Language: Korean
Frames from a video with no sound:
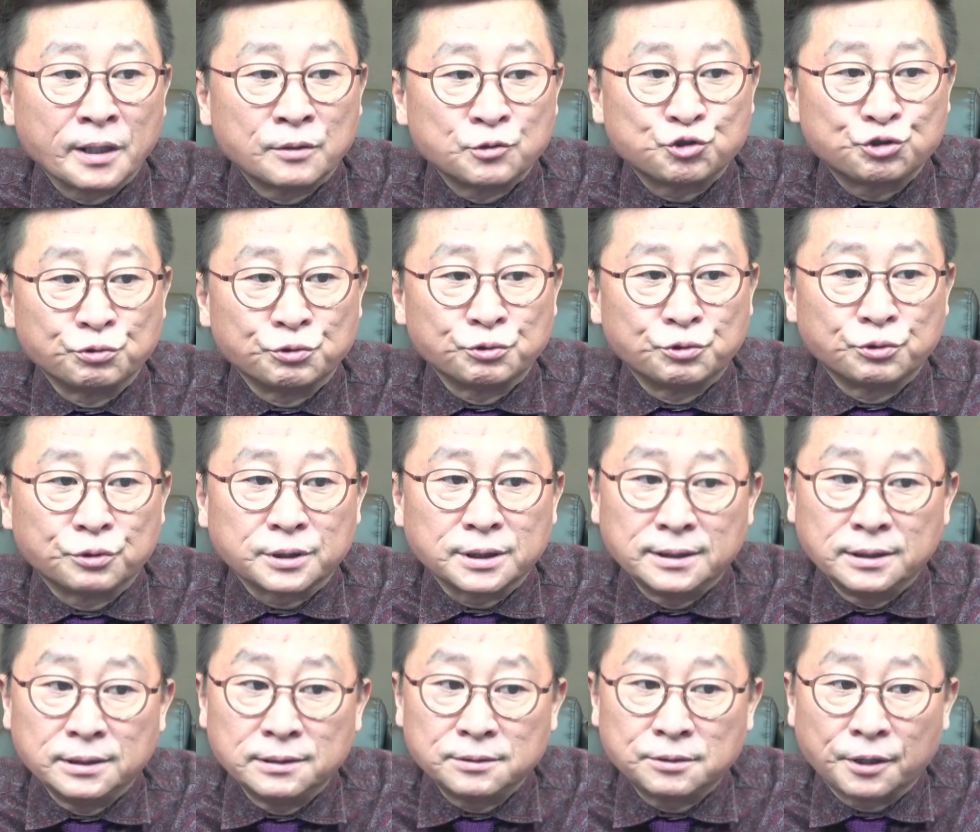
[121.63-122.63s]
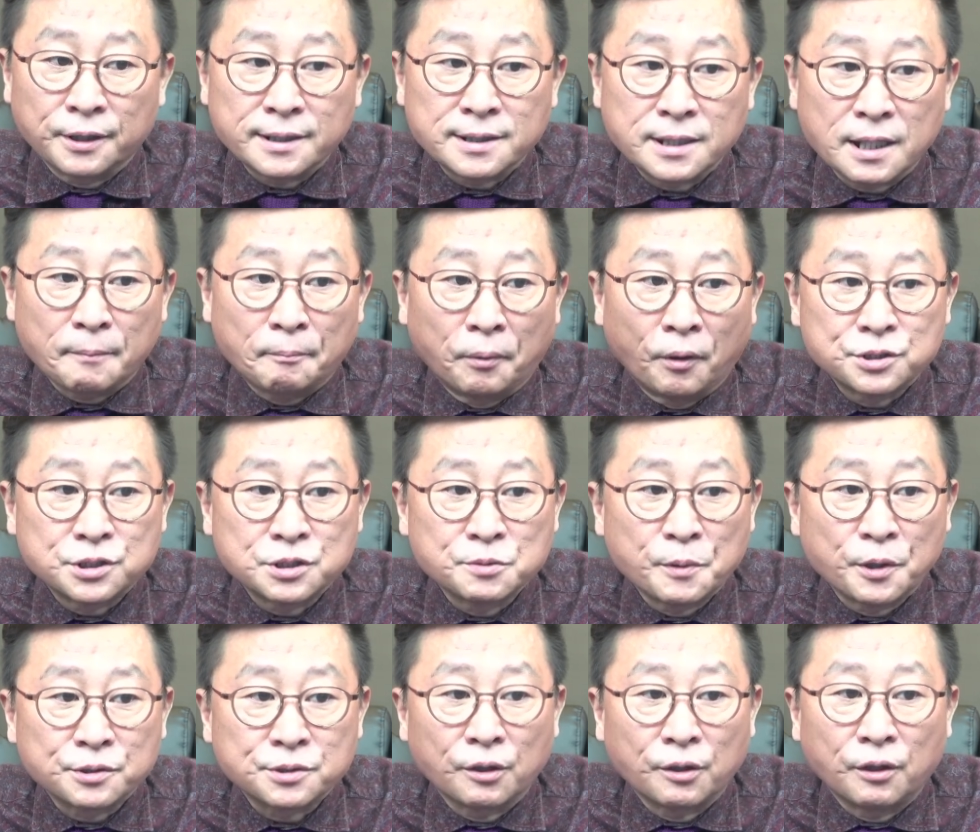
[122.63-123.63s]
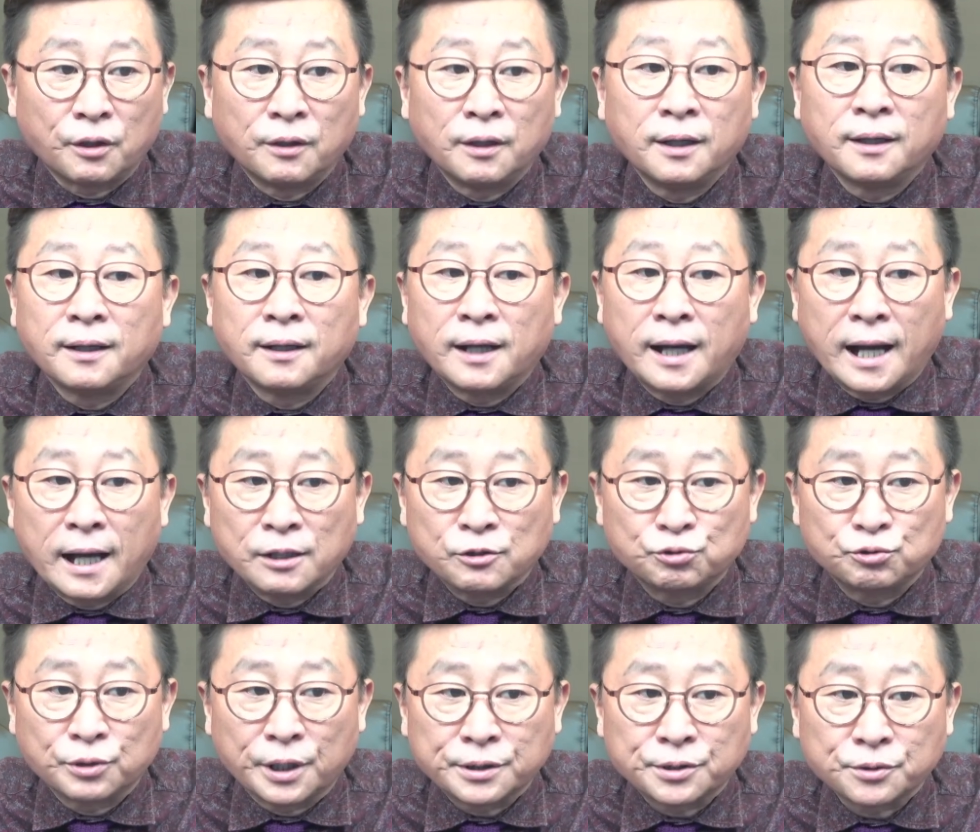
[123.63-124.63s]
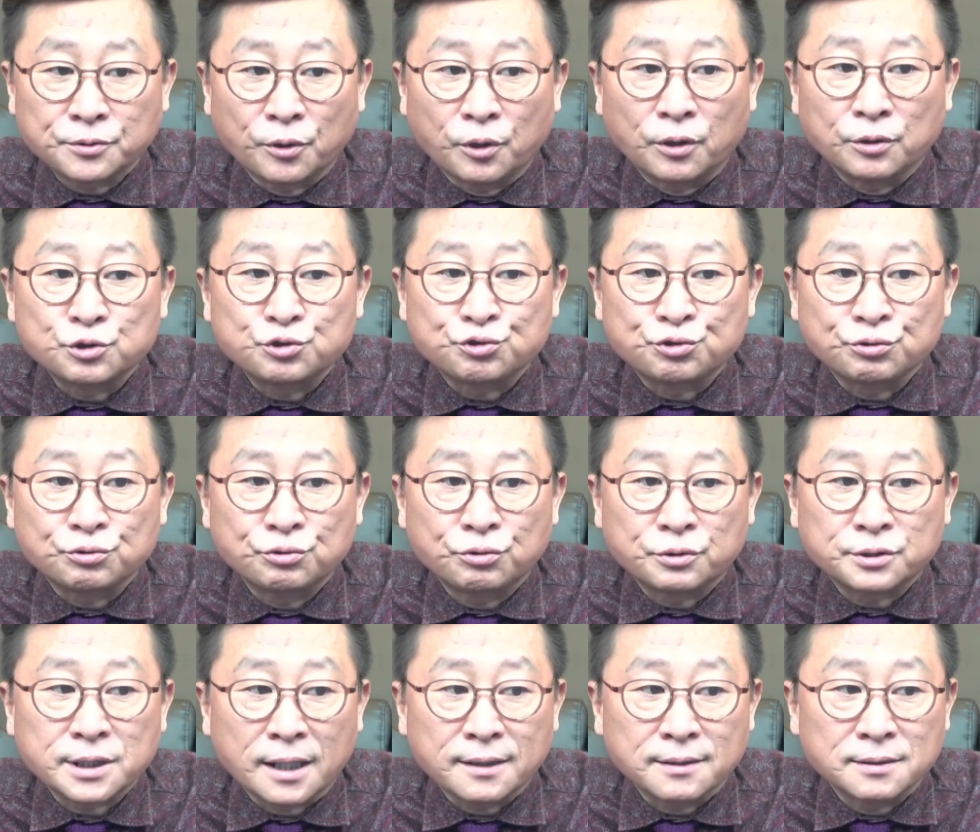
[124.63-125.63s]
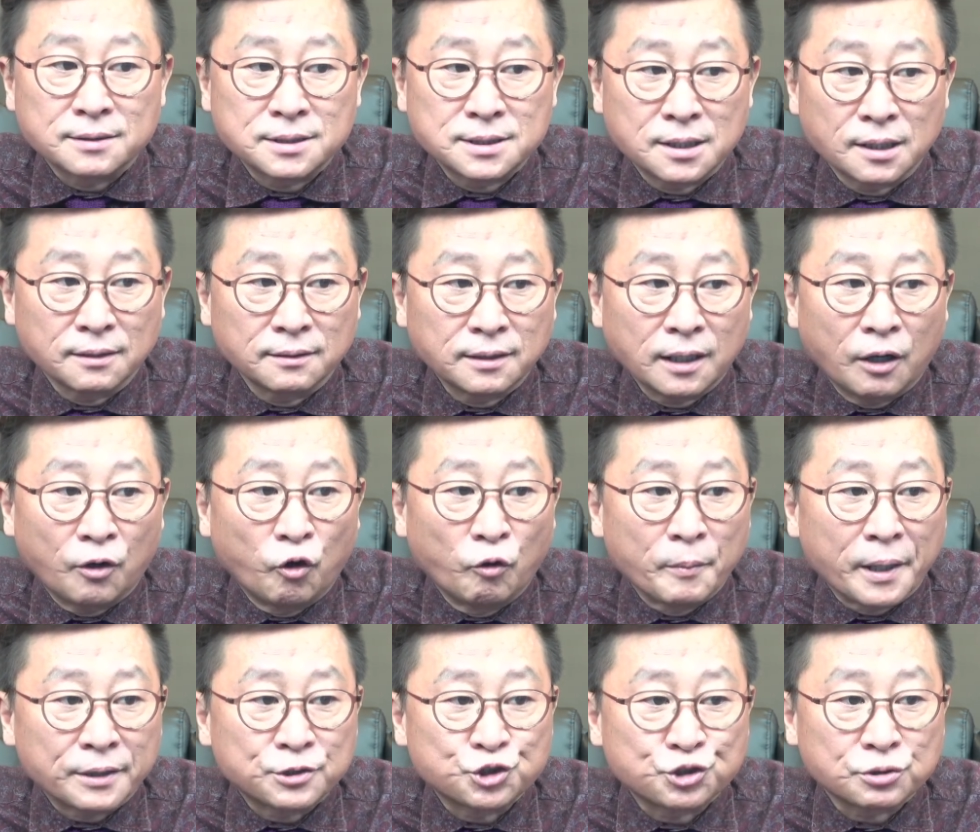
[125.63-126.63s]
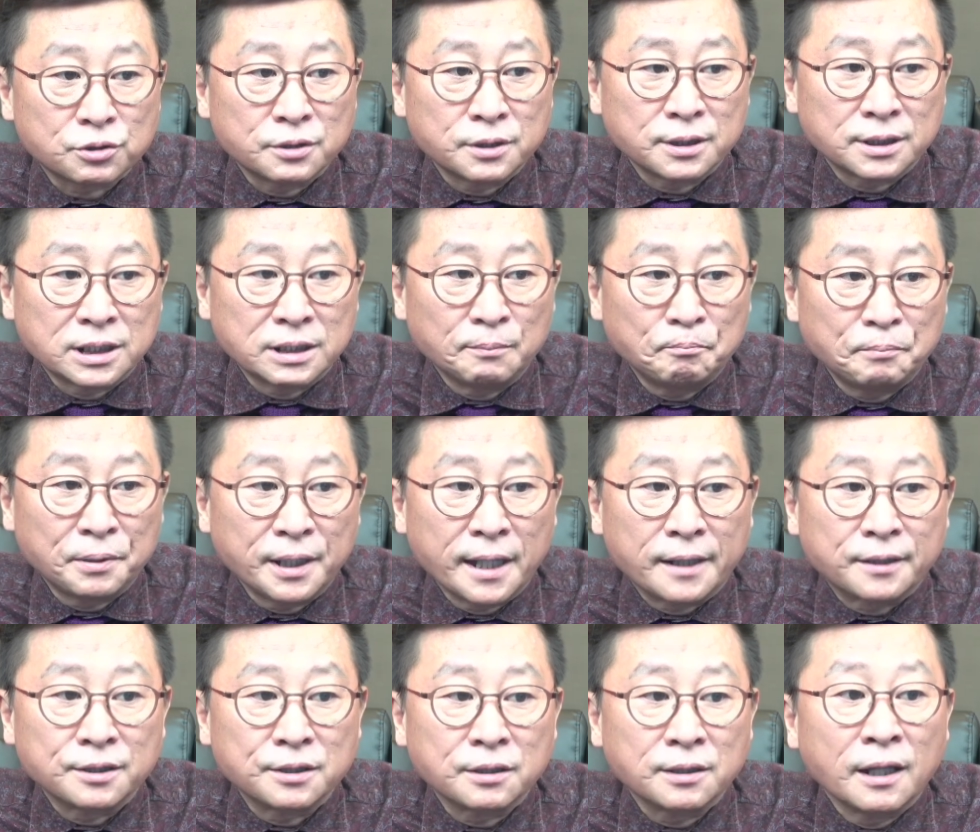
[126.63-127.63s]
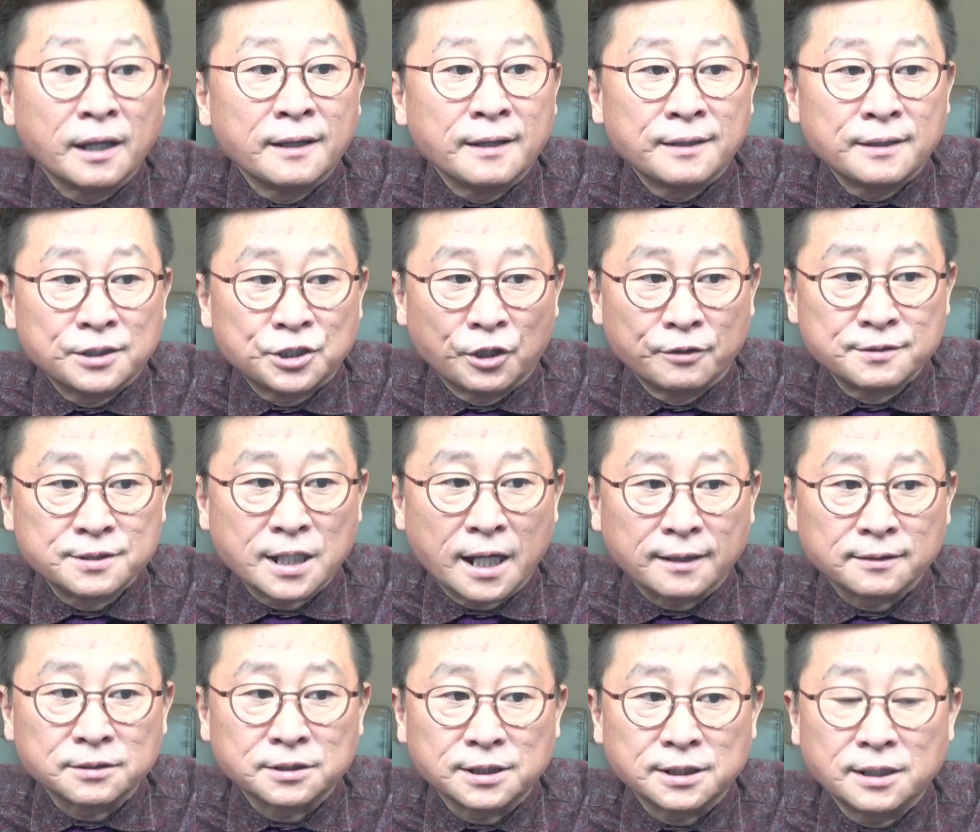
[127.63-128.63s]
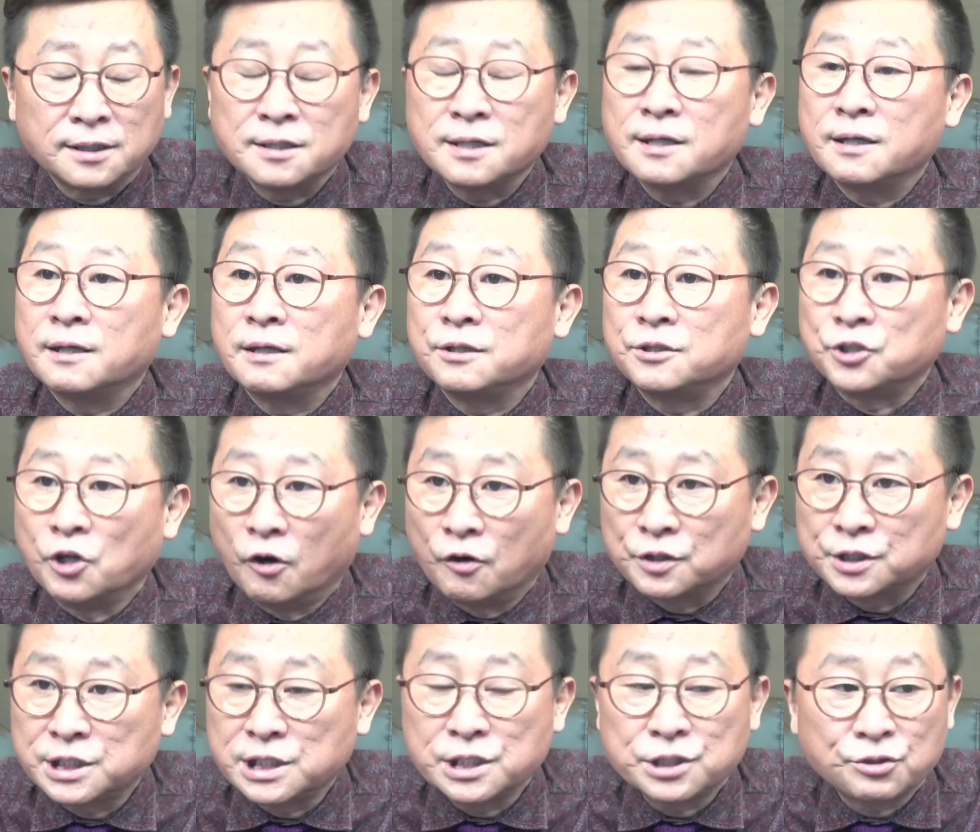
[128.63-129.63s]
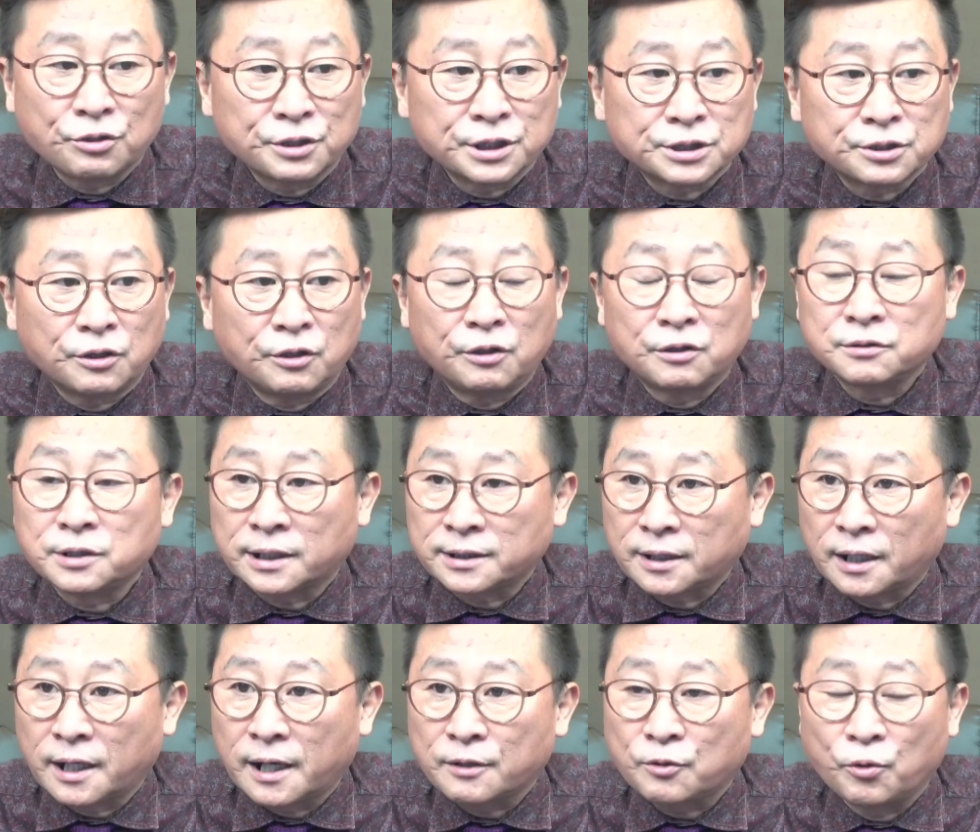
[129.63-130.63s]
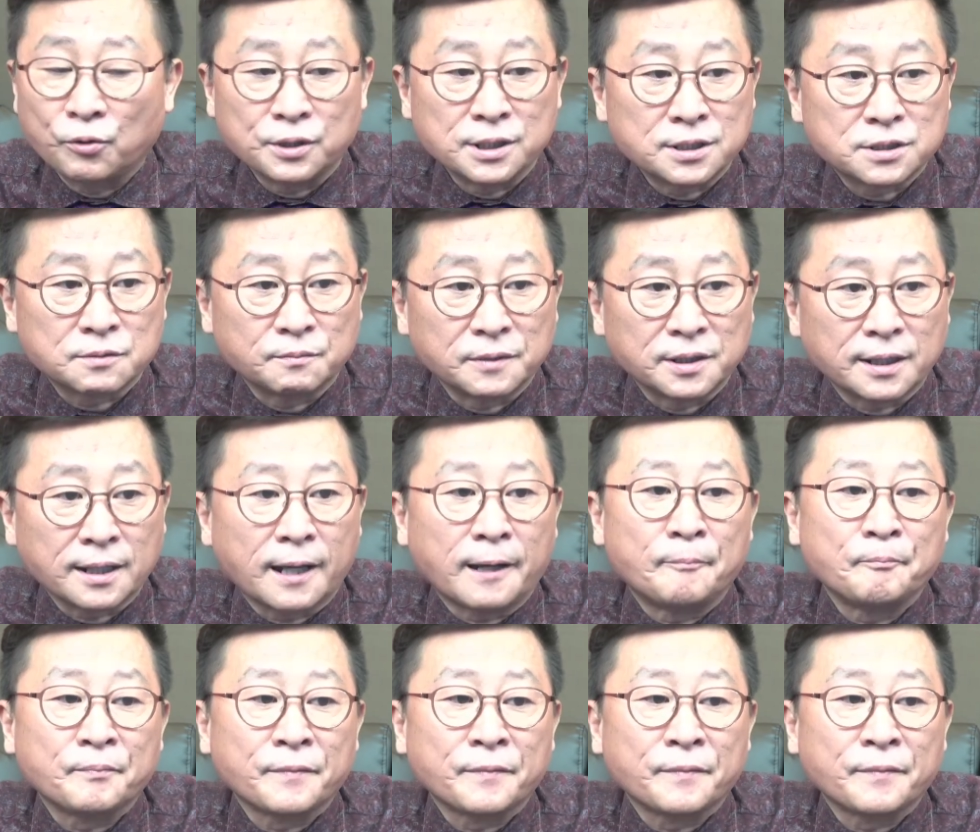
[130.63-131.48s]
중국 인터넷에 퍼지면서 한국에서도 중국산 칭다오 맥주를 기피하는 현상들이 여기저기서 나타나고 있습니다.